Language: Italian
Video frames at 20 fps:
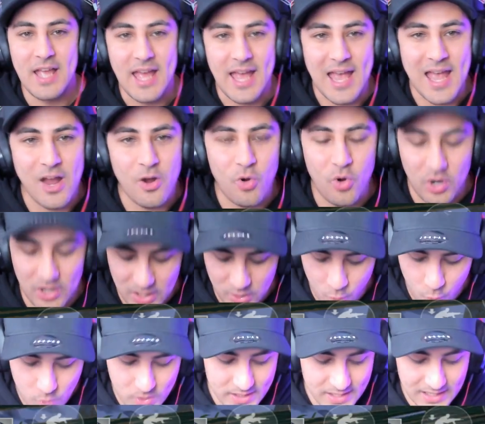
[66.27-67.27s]
Eccola
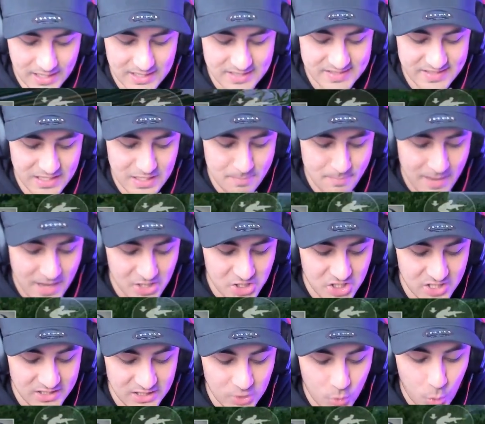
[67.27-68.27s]
qui ragazzi,
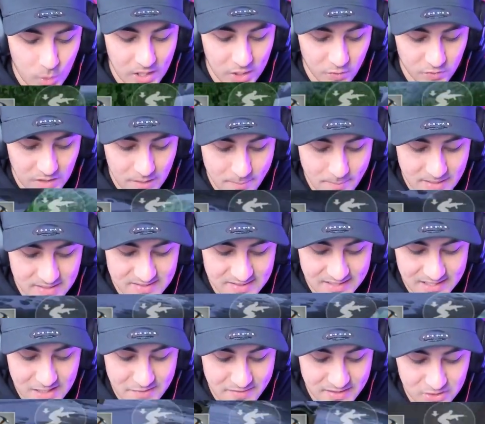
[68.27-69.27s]
l'immagine di quello che dovrebbe
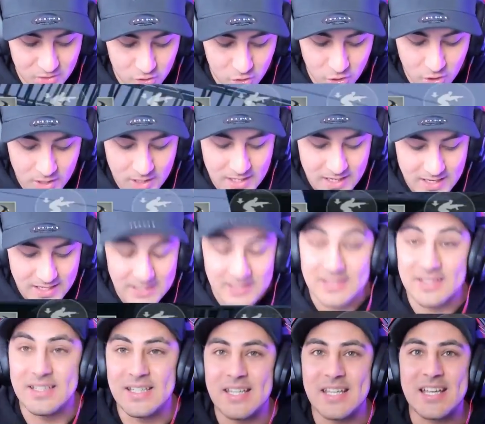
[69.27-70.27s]
essere l'evento
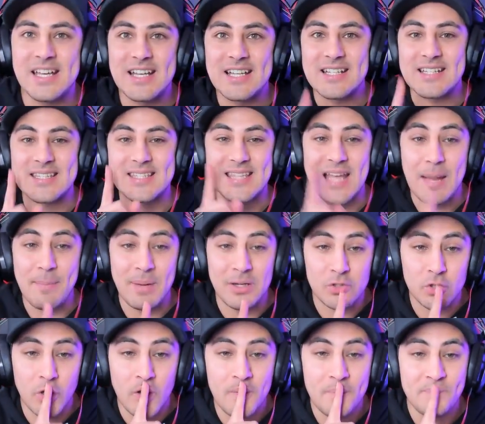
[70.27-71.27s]
di
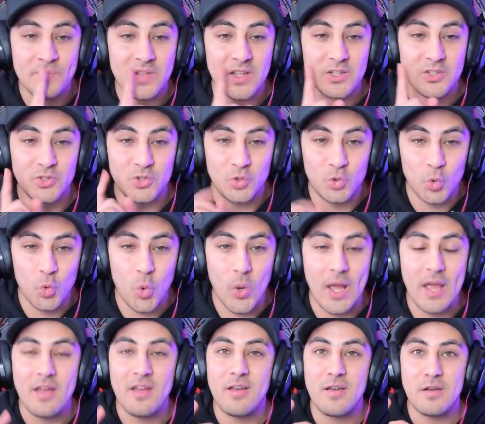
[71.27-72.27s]
sabato
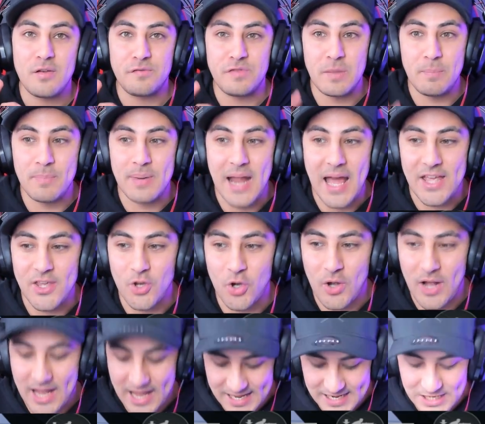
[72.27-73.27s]
2 febbraio
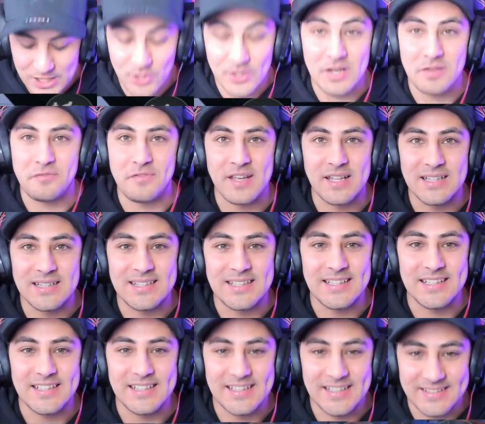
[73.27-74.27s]
alle ore
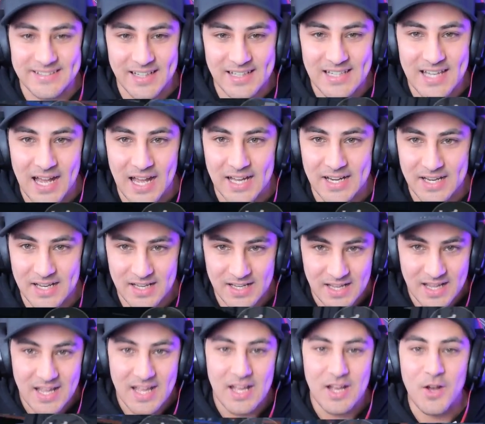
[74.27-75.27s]
20
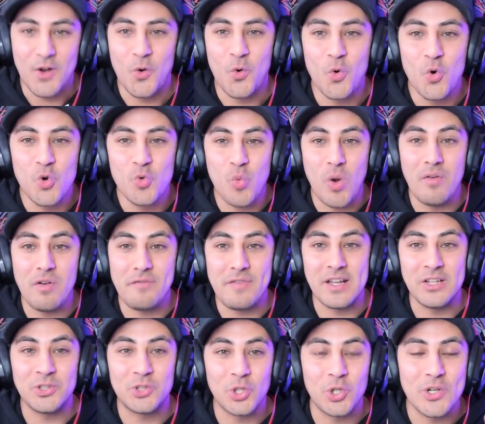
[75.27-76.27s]
italiane un nuovo
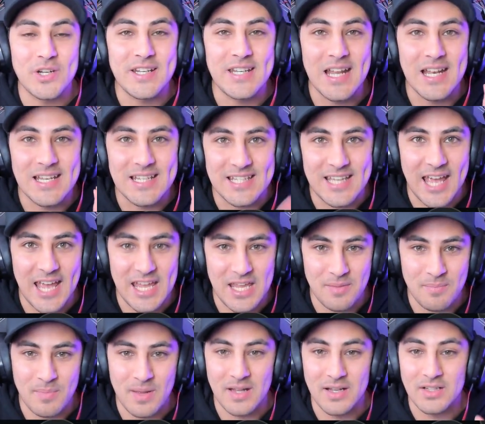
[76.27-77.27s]
evento nel
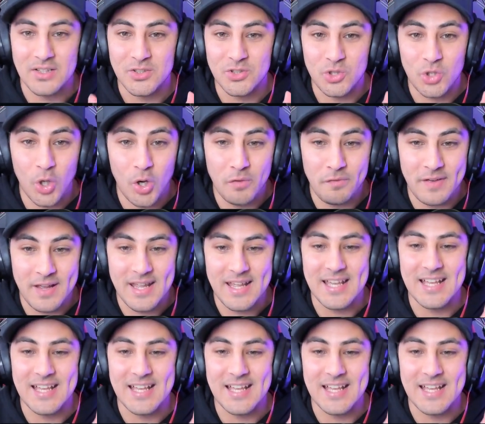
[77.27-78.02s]
game, dove